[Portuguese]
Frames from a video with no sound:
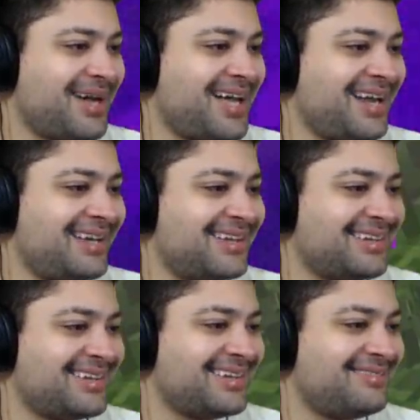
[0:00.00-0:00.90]
Para!
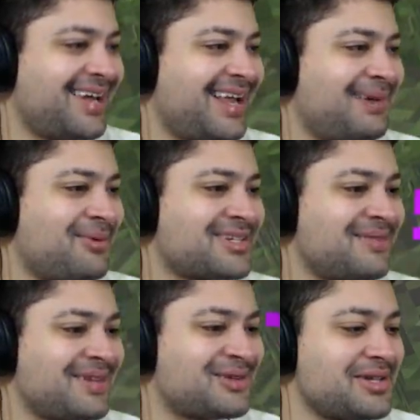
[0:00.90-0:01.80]
Vai lá, boa que
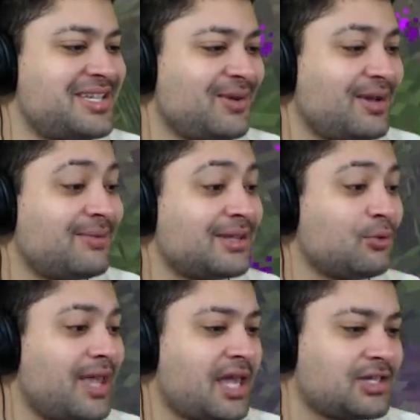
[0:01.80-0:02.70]
você vai sozinho, aí vai ter
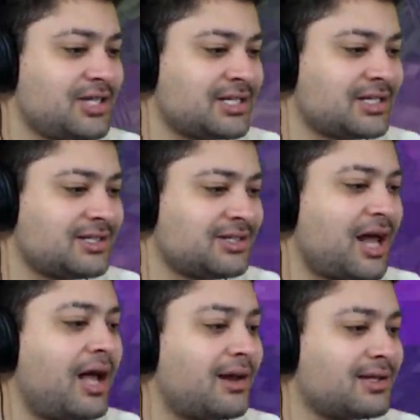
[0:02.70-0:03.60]
um guest já te
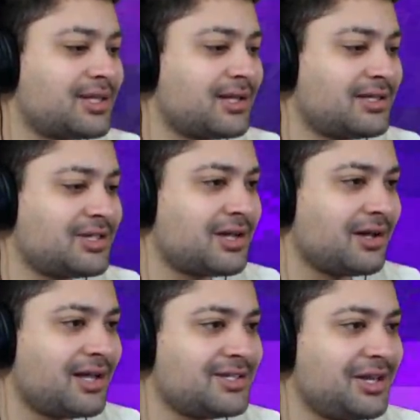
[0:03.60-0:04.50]
tá,
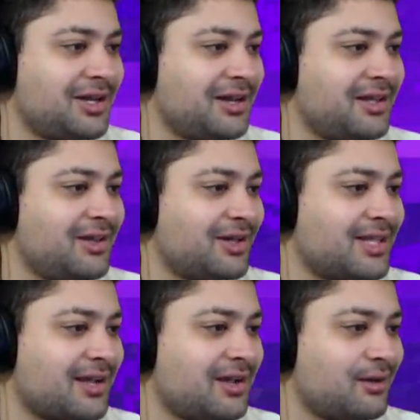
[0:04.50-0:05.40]
atirando aí, ó,
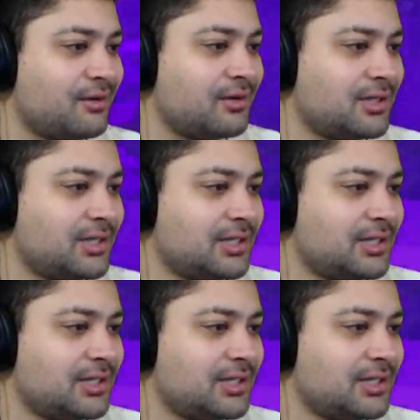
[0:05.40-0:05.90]
atacando.